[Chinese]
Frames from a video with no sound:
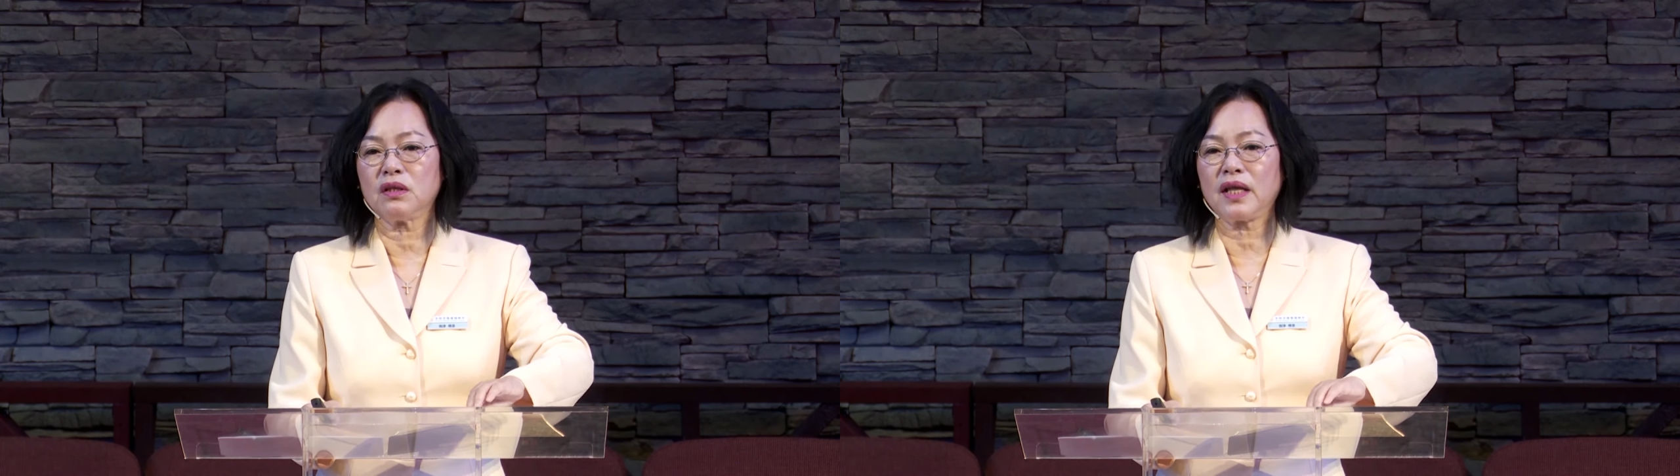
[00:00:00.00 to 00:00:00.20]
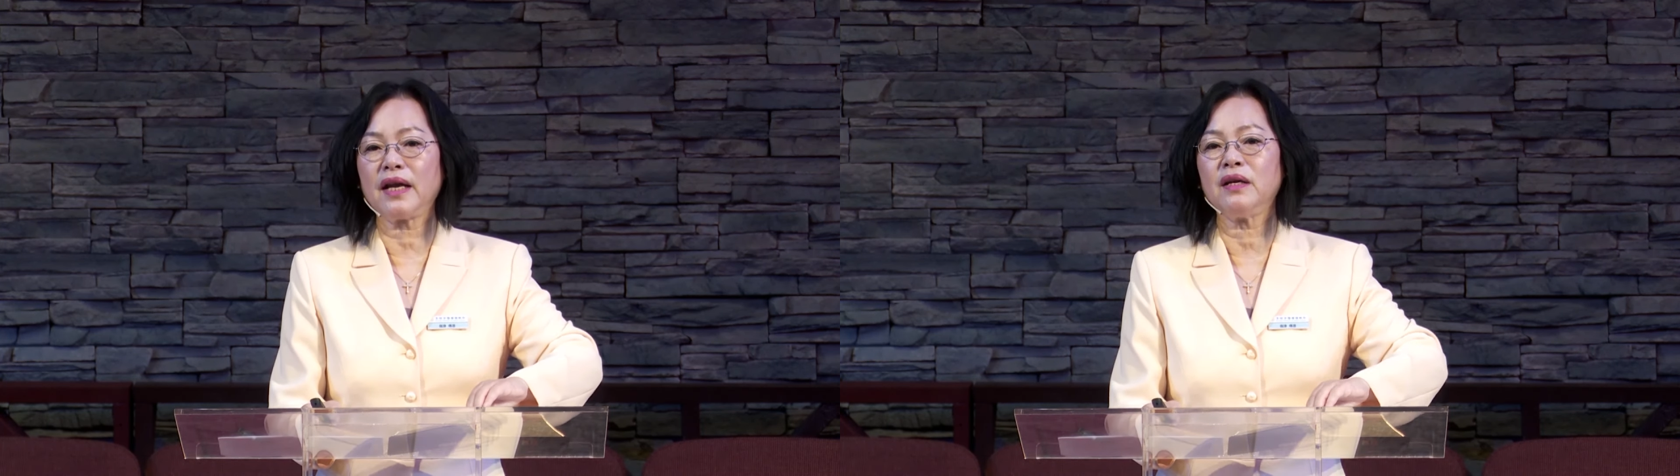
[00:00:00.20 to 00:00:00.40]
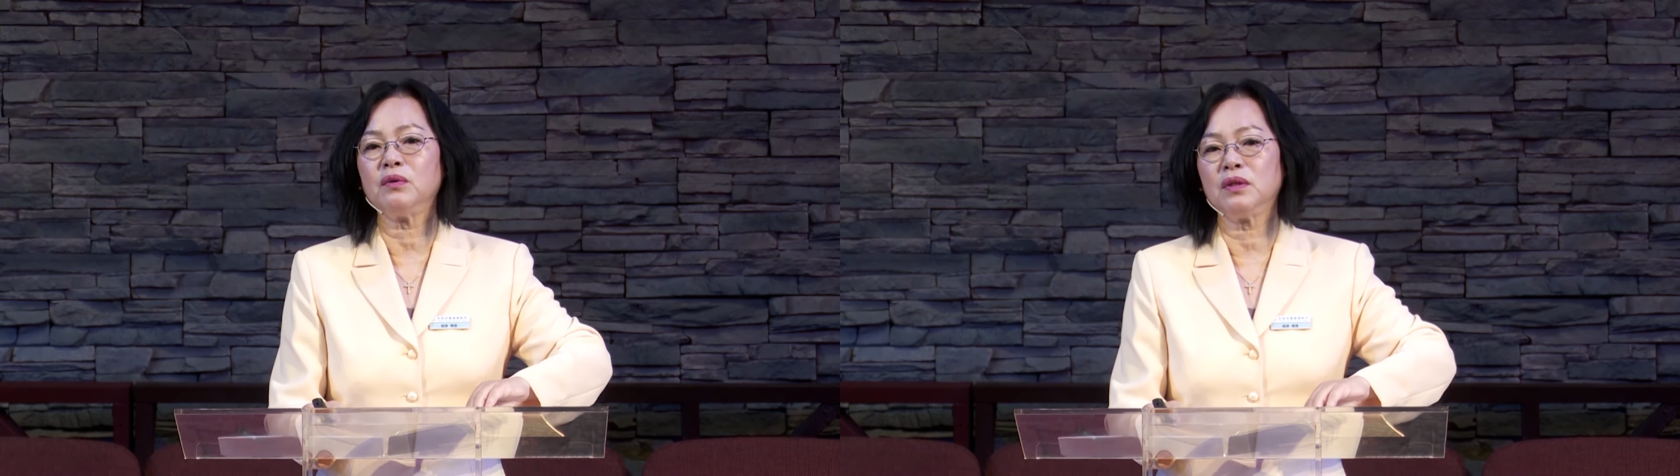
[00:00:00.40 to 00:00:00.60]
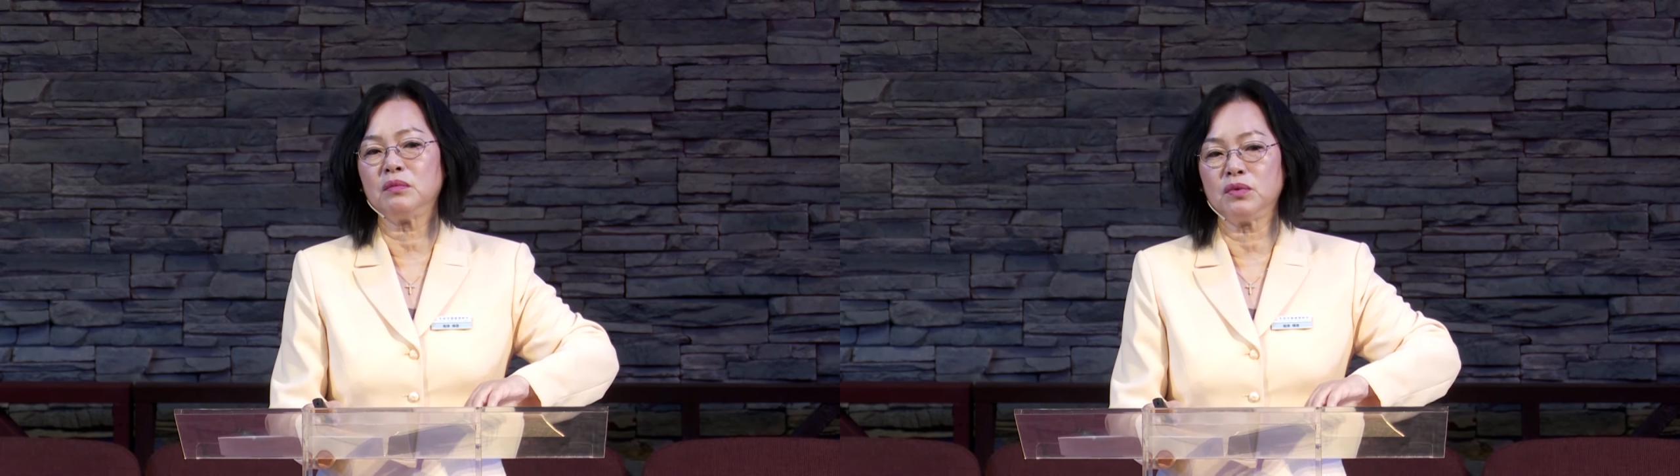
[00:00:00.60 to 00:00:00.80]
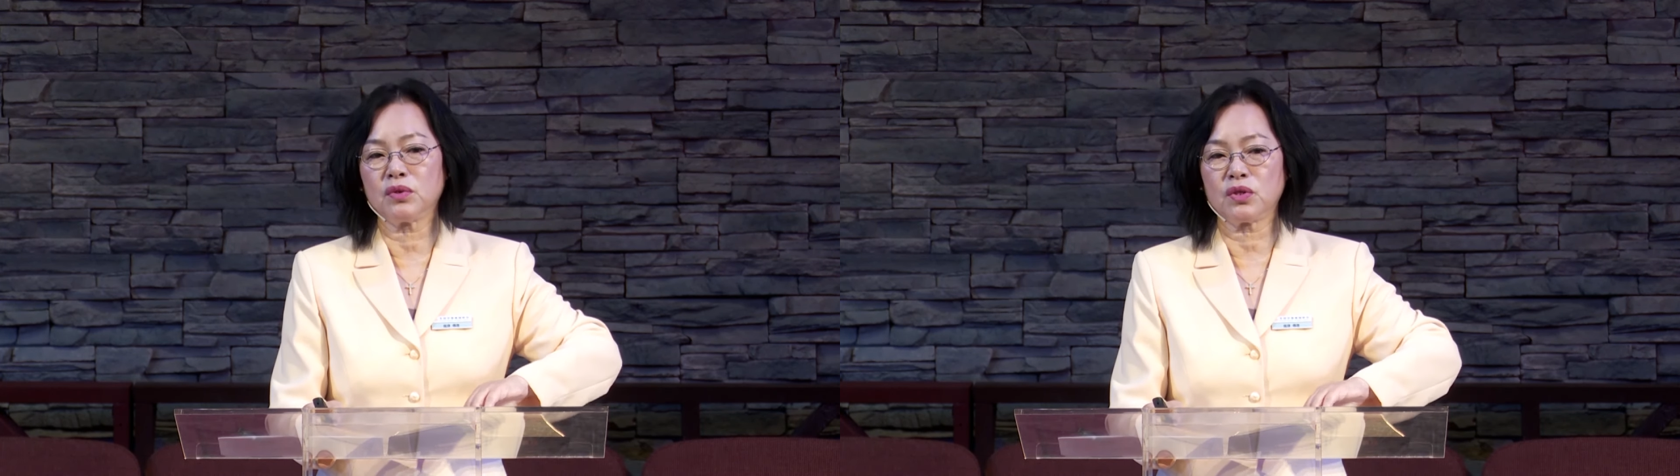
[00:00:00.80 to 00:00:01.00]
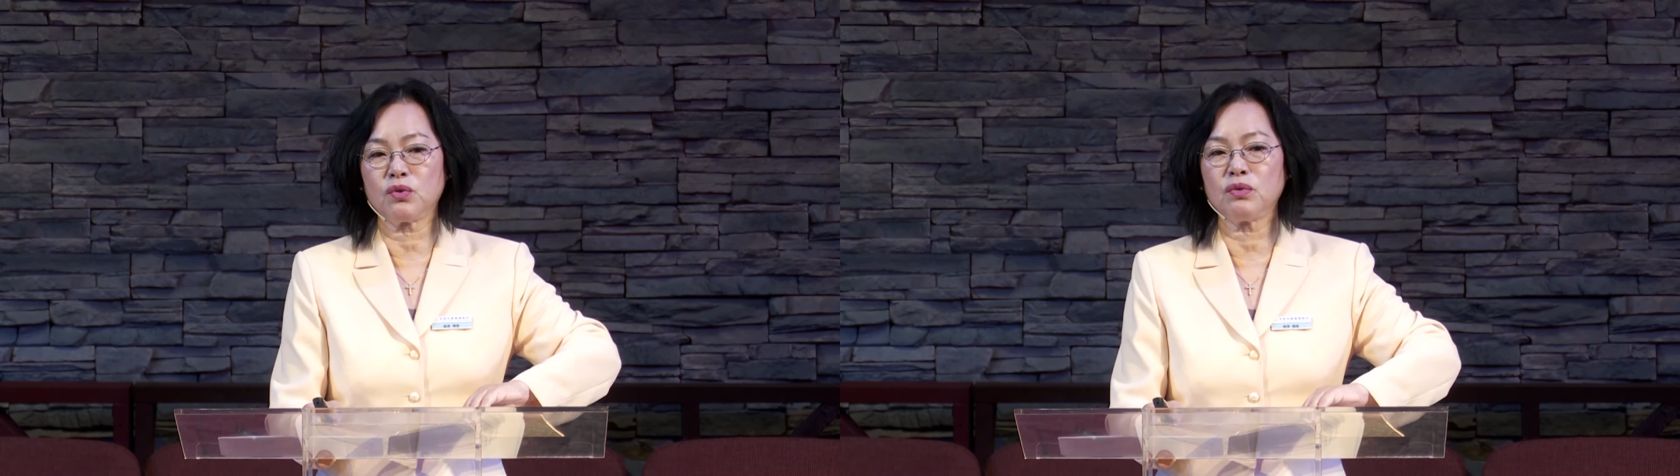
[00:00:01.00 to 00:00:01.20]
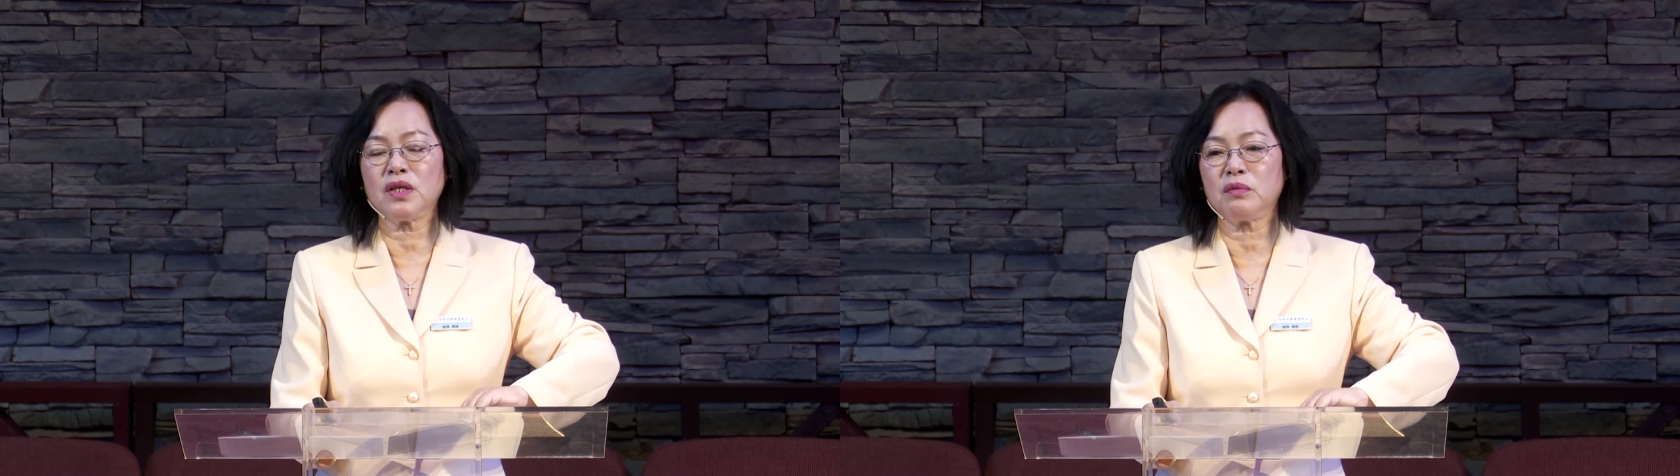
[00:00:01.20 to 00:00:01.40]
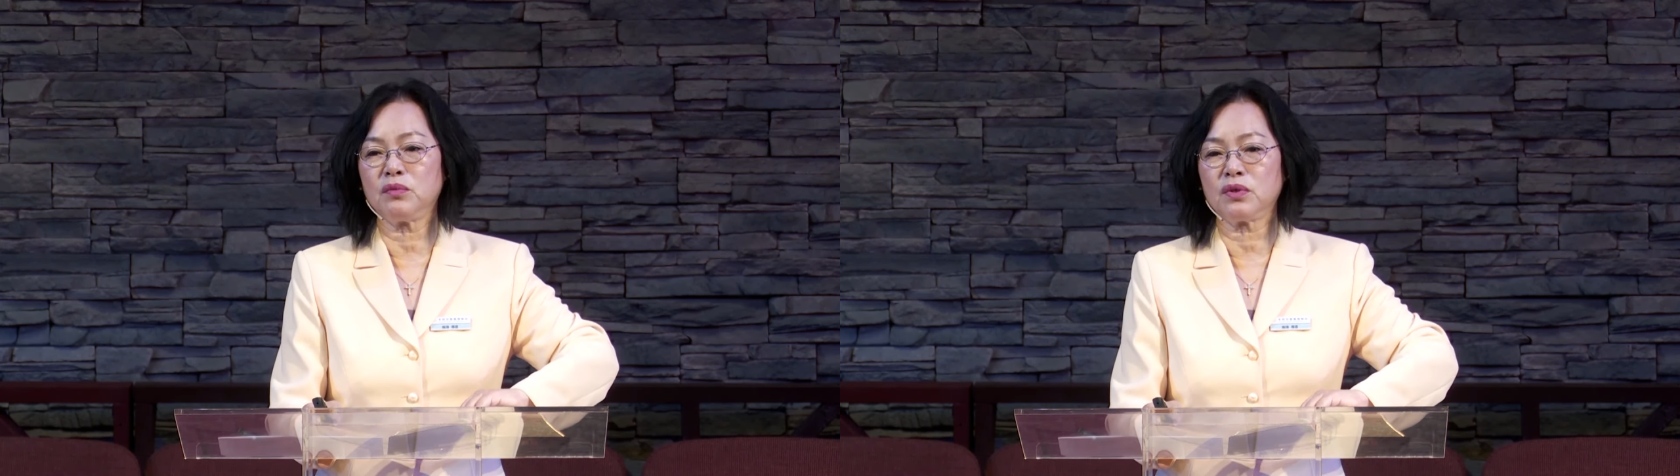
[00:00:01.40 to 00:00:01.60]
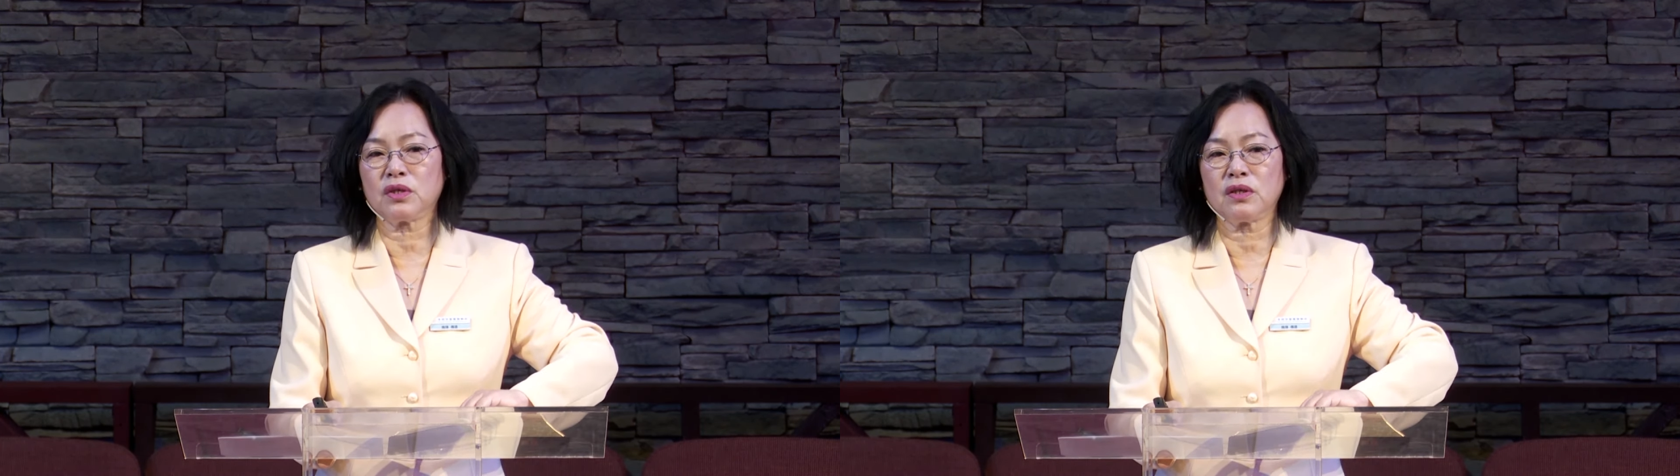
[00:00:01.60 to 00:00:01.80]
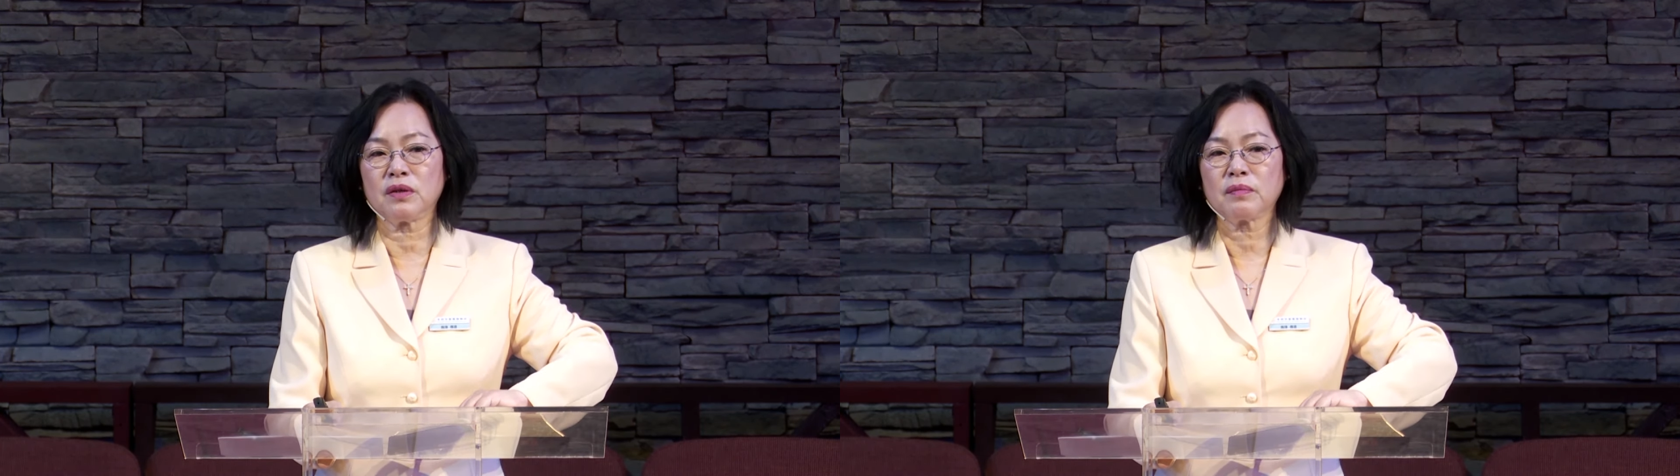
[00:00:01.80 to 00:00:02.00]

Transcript: 带领我的牧师朱建牧师，